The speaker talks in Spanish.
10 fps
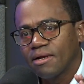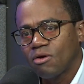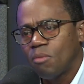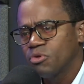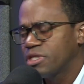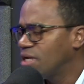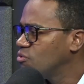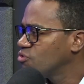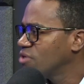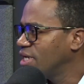¿Cómo
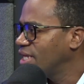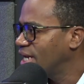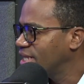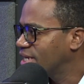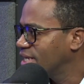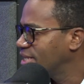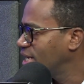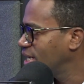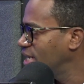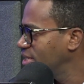tenemos una idea de qué
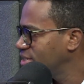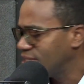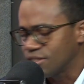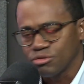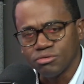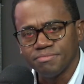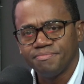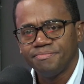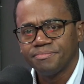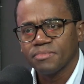tan grande es esto?
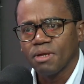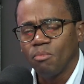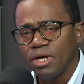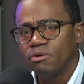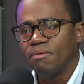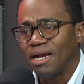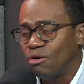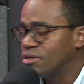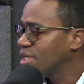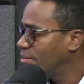Bueno, el
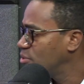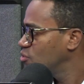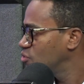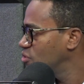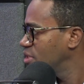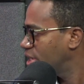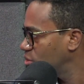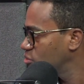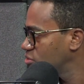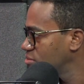valor de la producción de
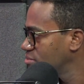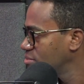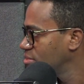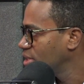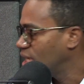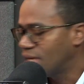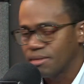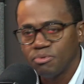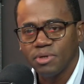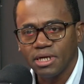arroz en la
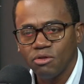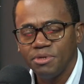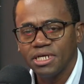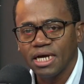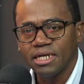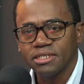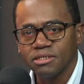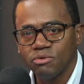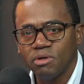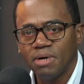República Dominicana,
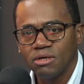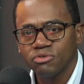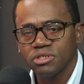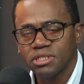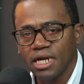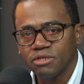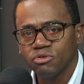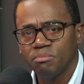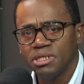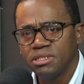según el Banco Central,
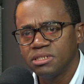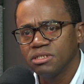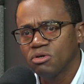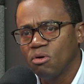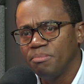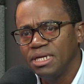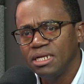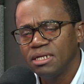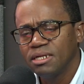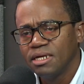son
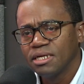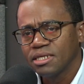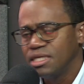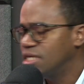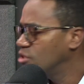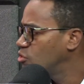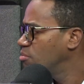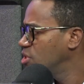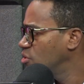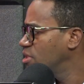25.500
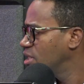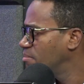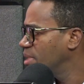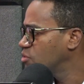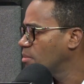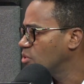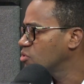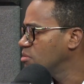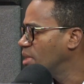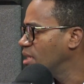millones de pesos
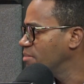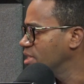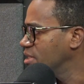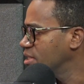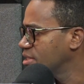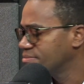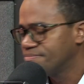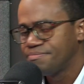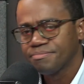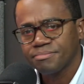aproximadamente.
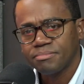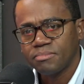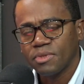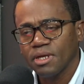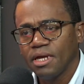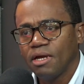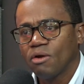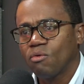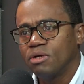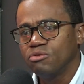
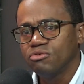Cuando